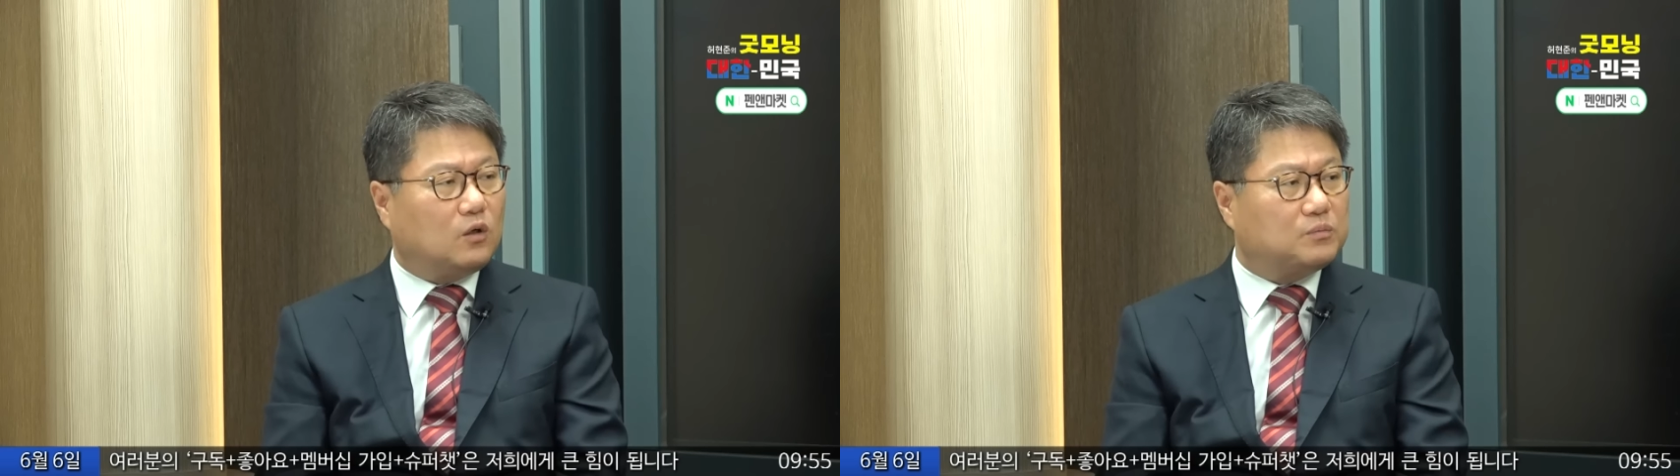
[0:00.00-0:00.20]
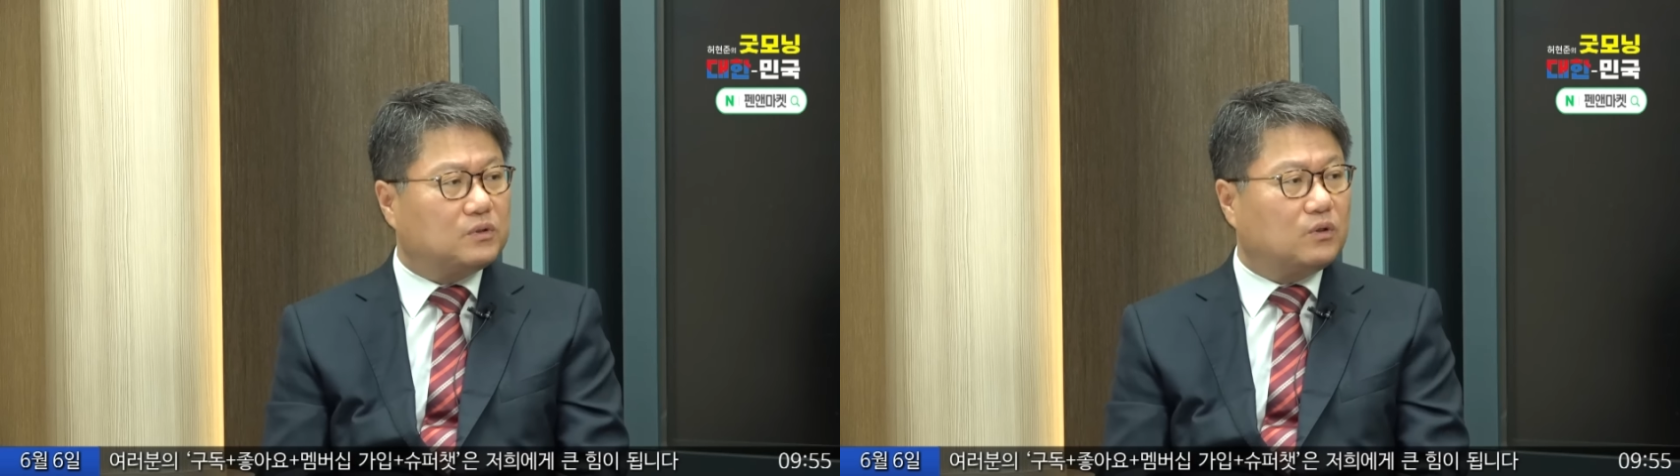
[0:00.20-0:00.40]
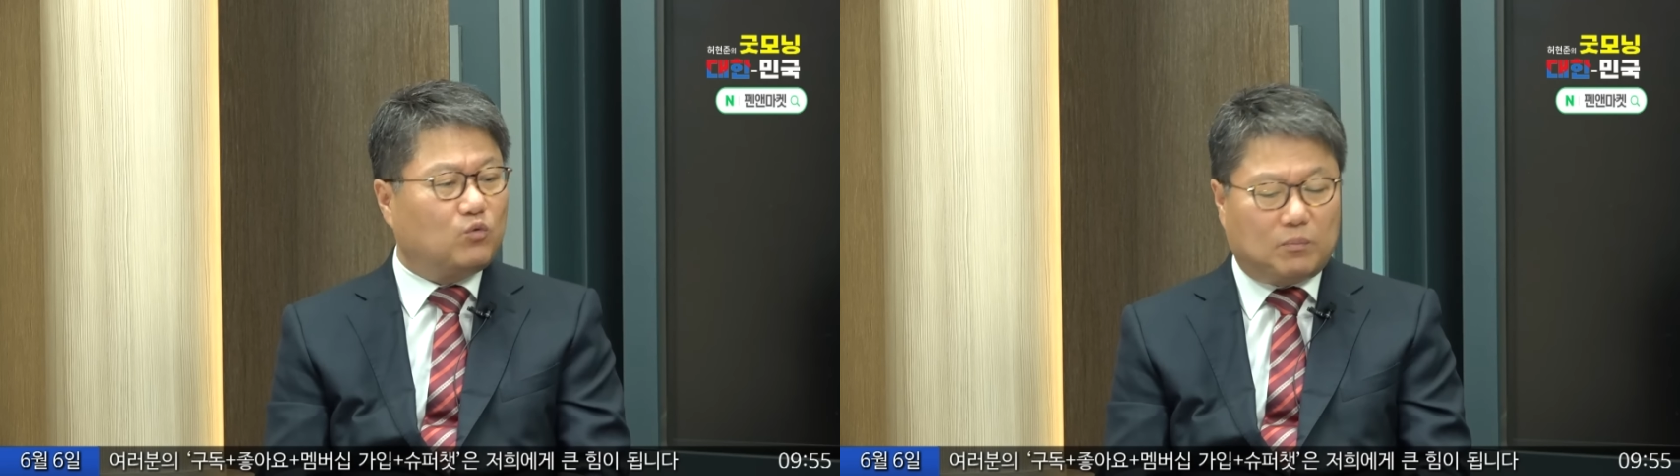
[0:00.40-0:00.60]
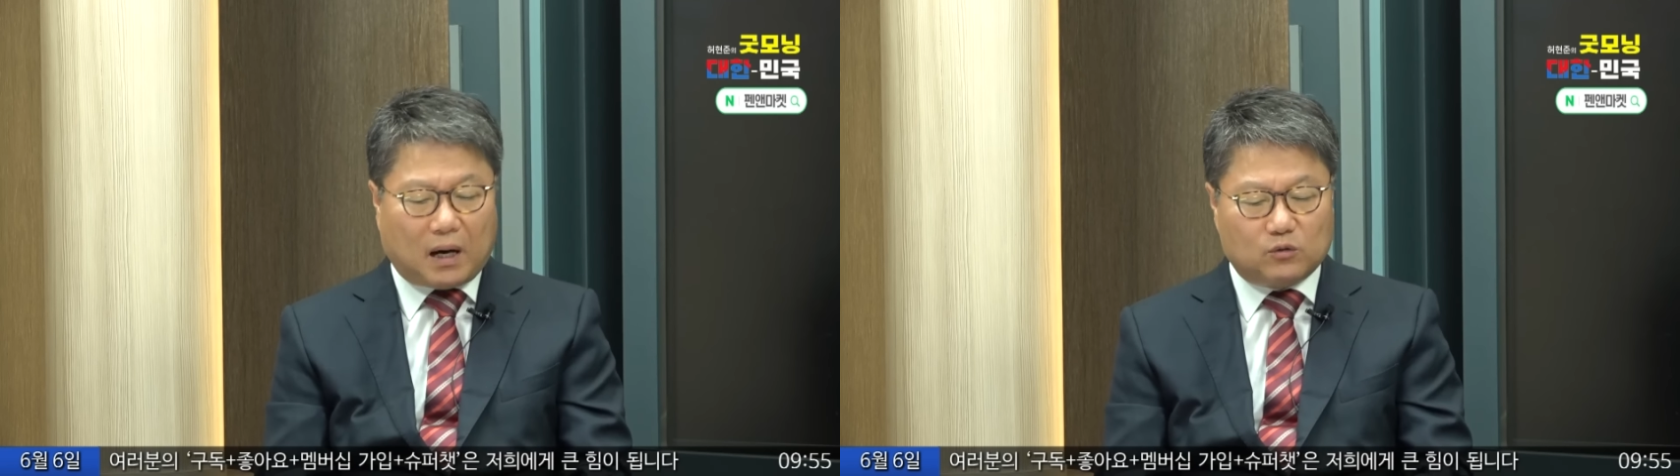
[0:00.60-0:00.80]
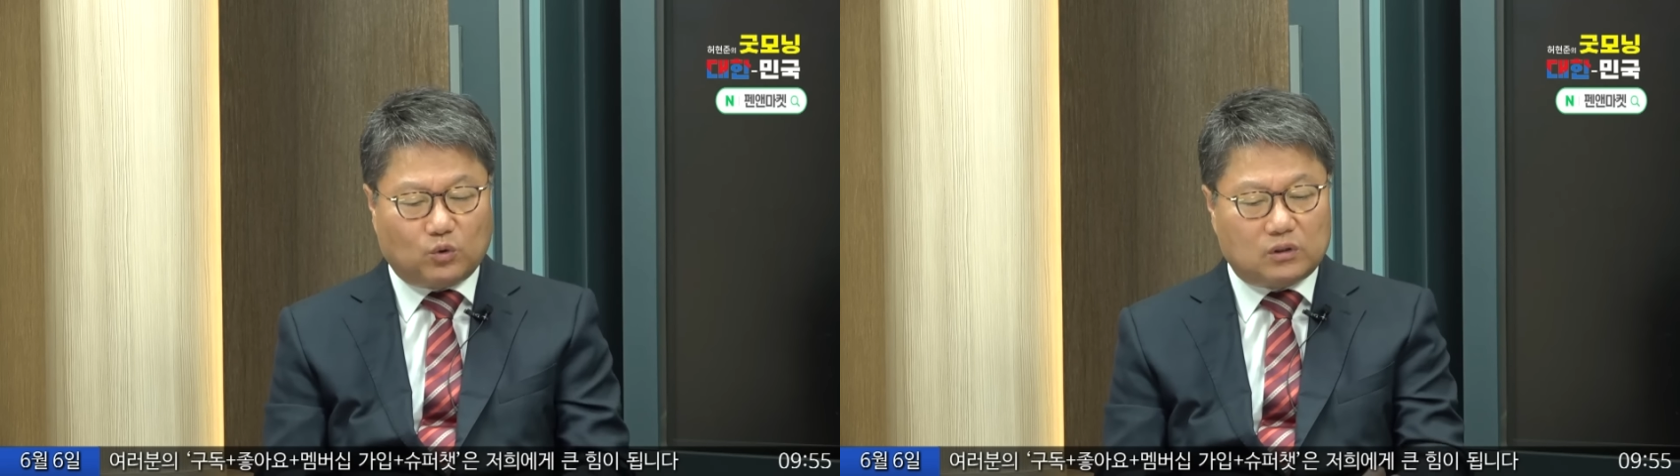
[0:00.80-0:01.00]
없어요. 왜 예.
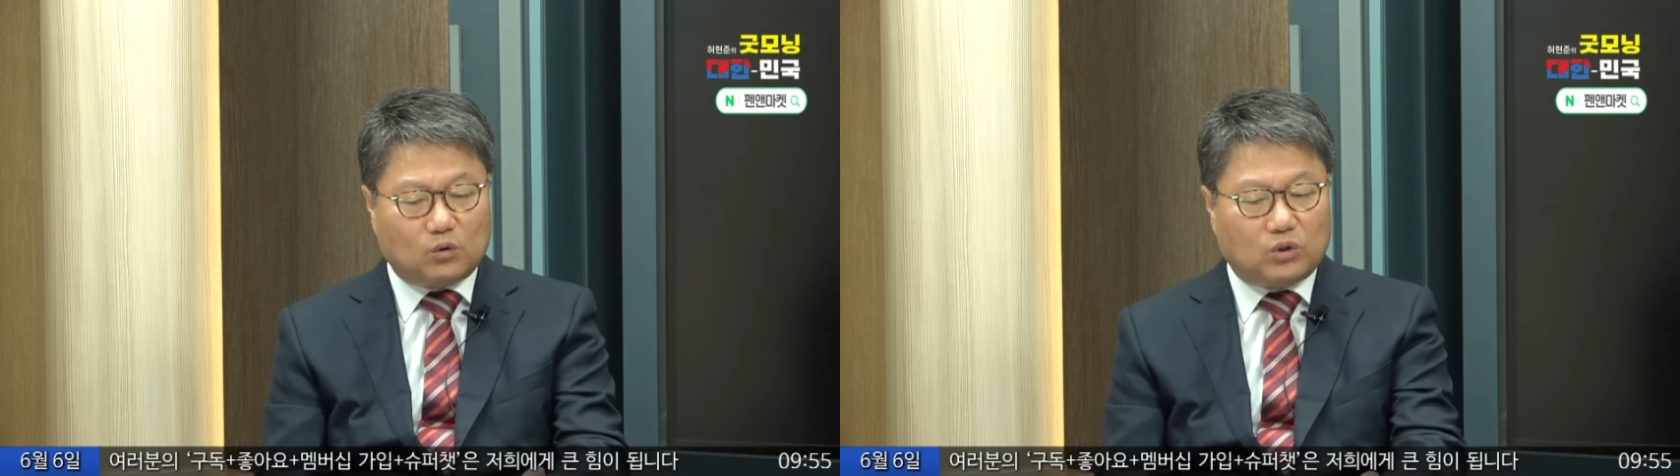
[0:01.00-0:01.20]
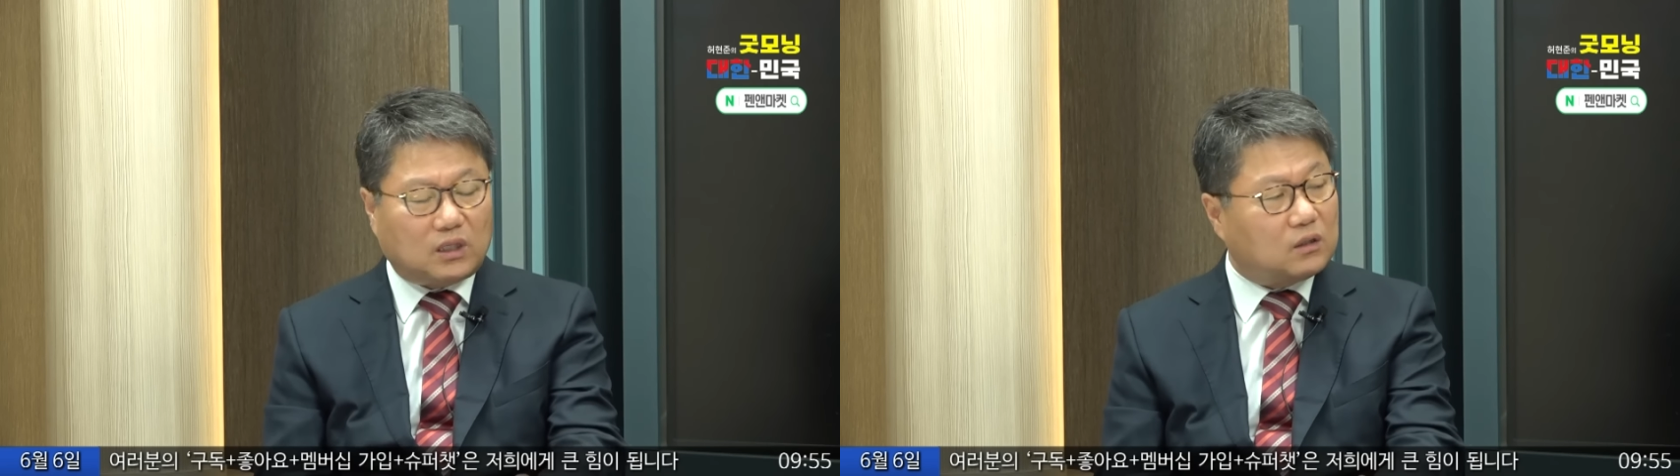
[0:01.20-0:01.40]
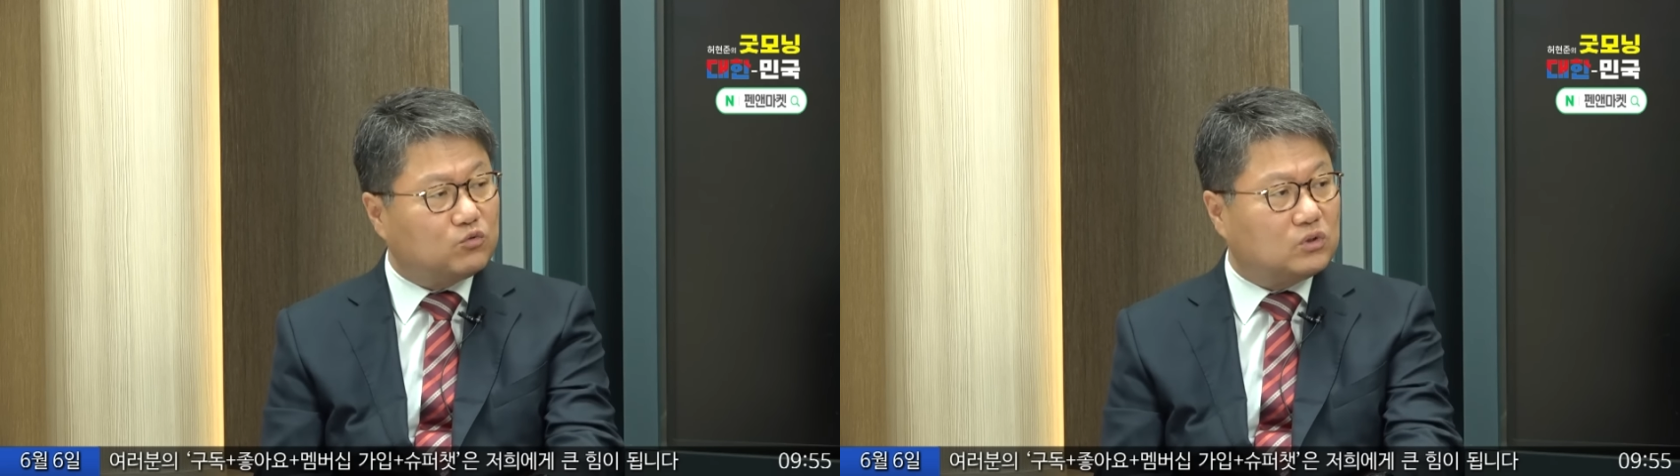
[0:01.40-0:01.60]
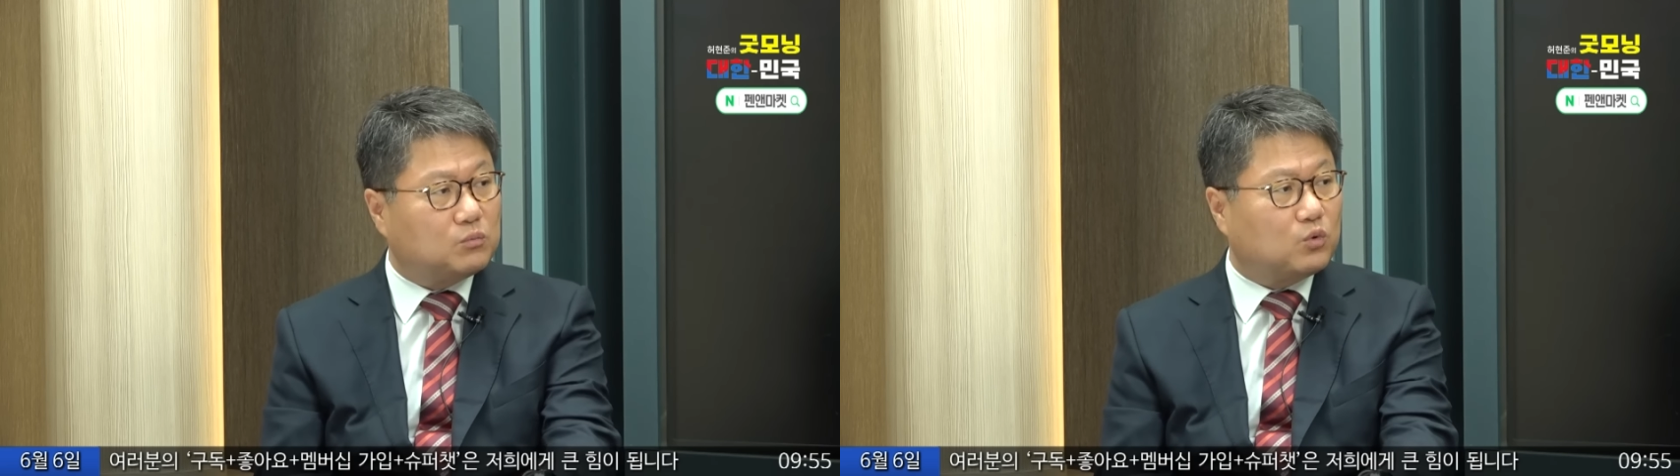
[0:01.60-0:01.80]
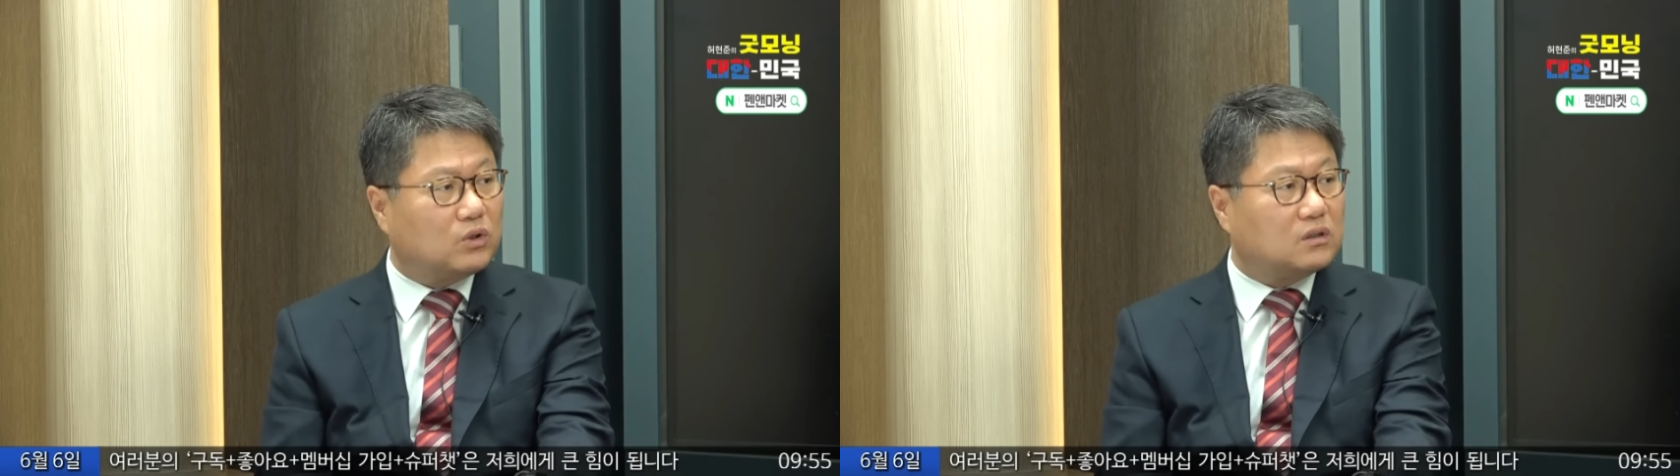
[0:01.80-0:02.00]
방송에서 왜 다루는지
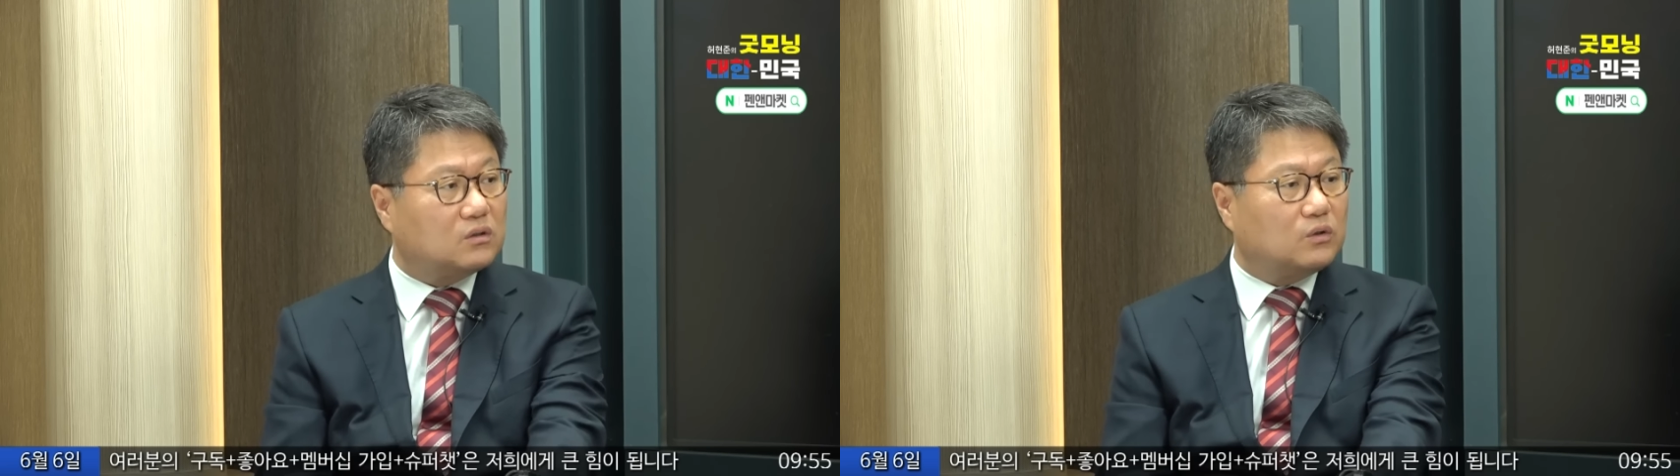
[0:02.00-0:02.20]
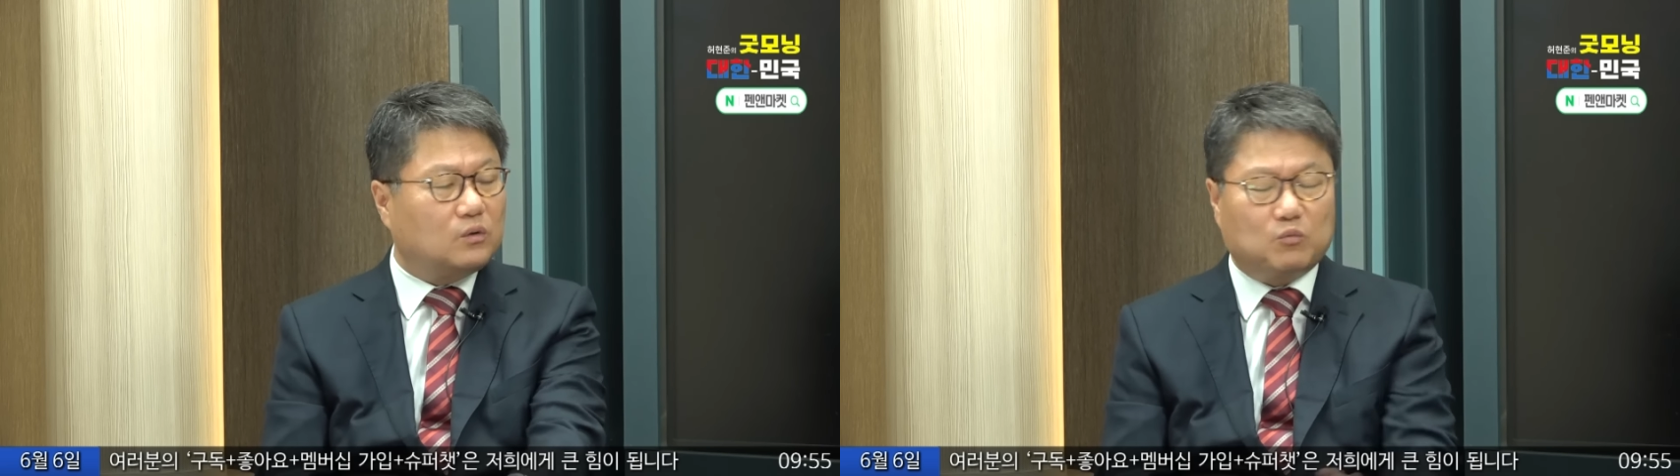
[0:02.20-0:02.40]
모르겠어요.